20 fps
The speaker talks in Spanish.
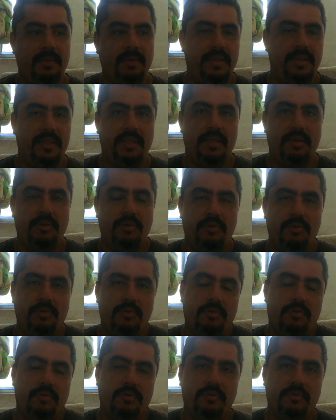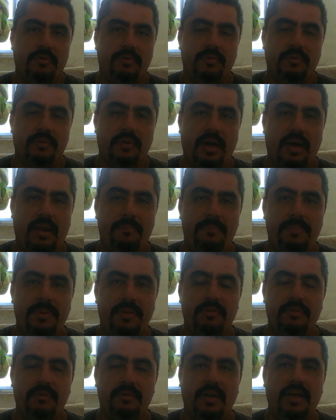video
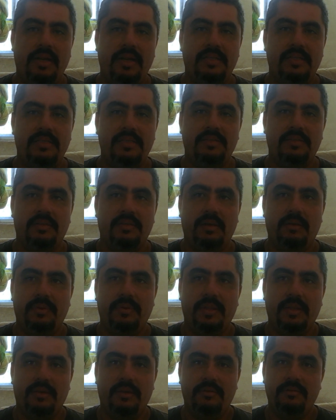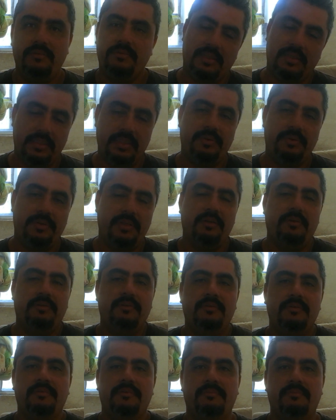rápido al inicio del video, de este video,
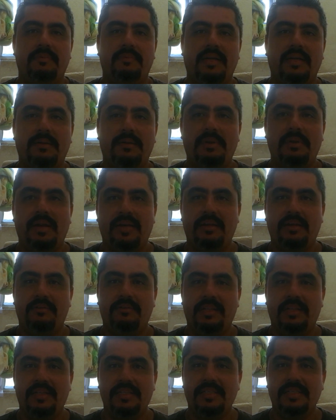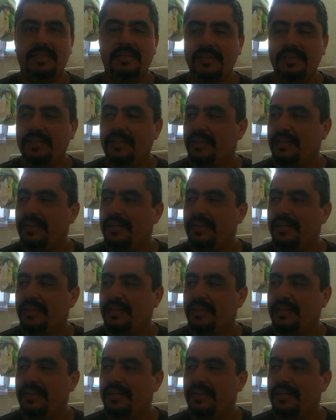válgame la redundancia,